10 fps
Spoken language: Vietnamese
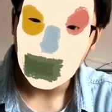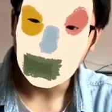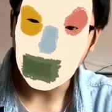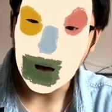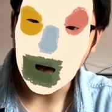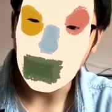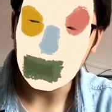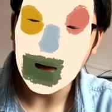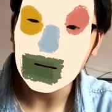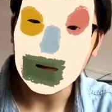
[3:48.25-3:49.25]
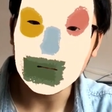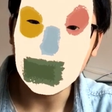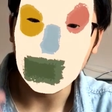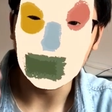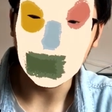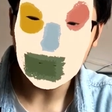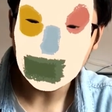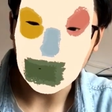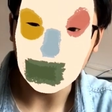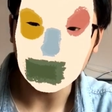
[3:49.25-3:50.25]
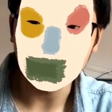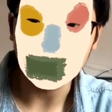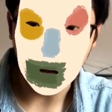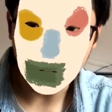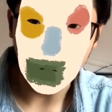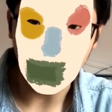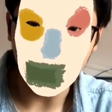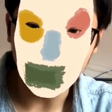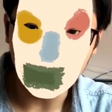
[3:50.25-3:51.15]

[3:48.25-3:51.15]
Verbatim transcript: và mang lại cho mình một cái sự dễ chịu